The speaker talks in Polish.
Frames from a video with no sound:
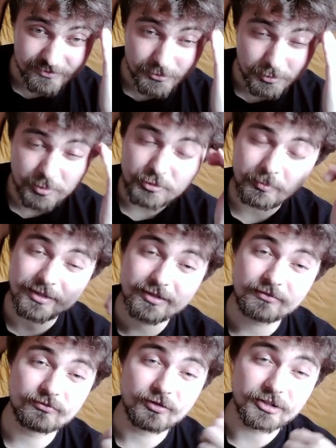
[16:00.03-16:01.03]
weźmy
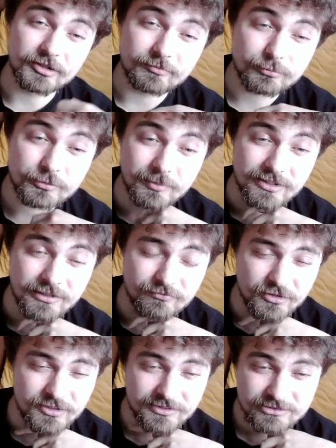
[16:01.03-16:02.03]
przypadek wojny. Przypadek
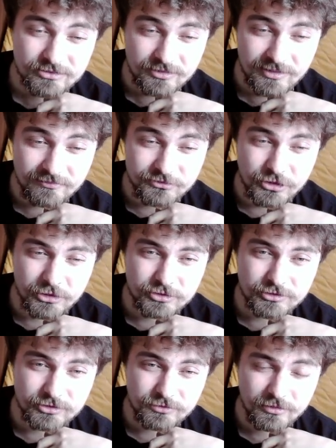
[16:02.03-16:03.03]
wojny jest o tyle
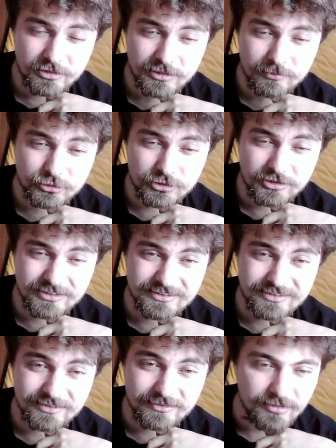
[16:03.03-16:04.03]
wdzięczny, że wojna może
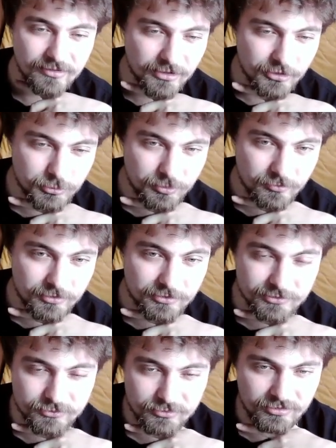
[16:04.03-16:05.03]
nigdy nie nadejść, po
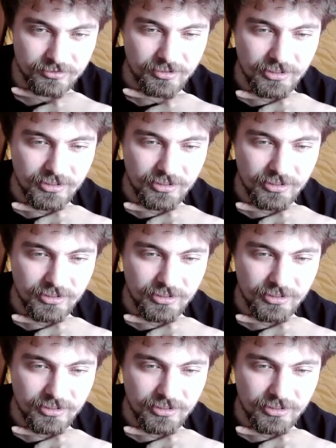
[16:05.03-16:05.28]
prostu.